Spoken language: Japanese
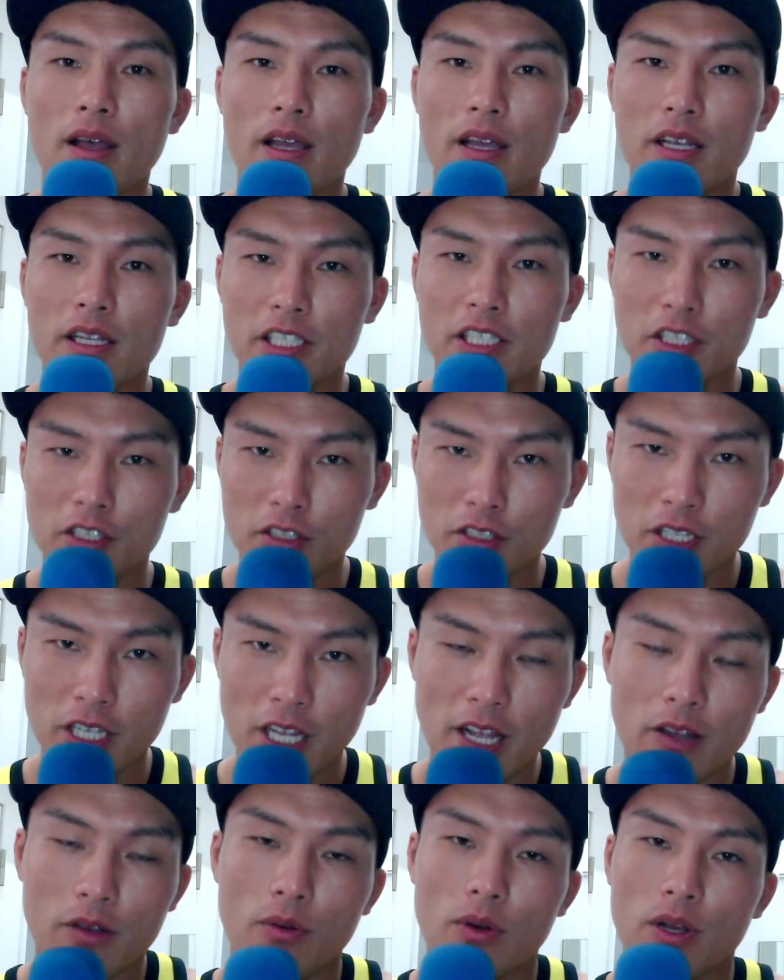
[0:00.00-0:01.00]
えー、引き続き
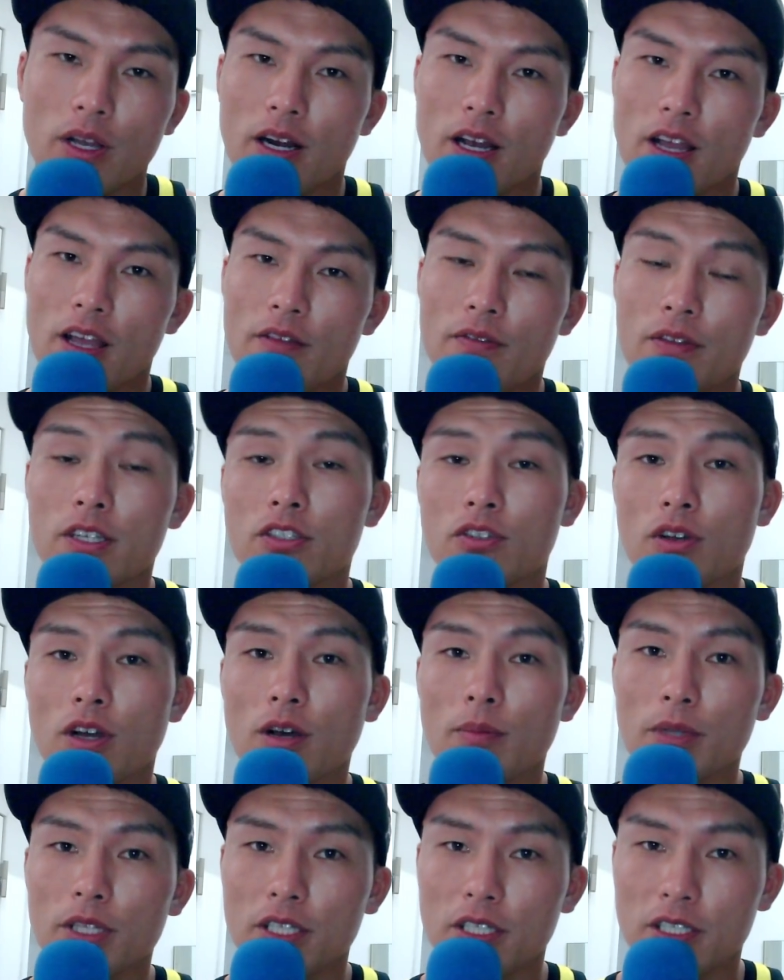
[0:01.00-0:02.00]
ね、これから エフエックス を
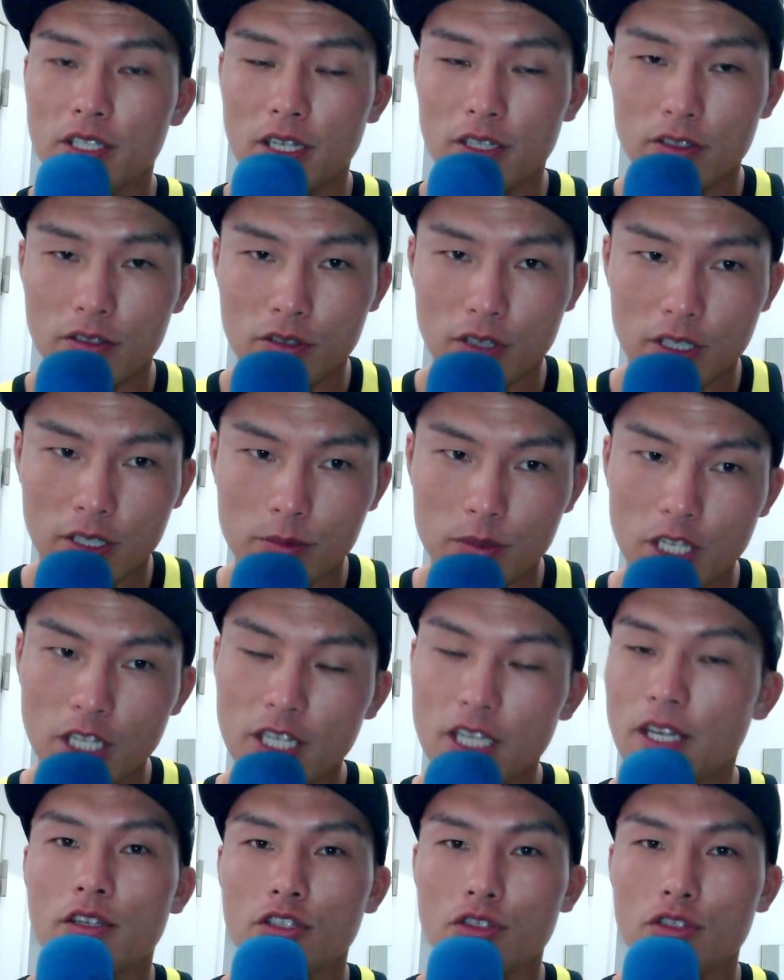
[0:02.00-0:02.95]
頑張っていきたいという方向けに、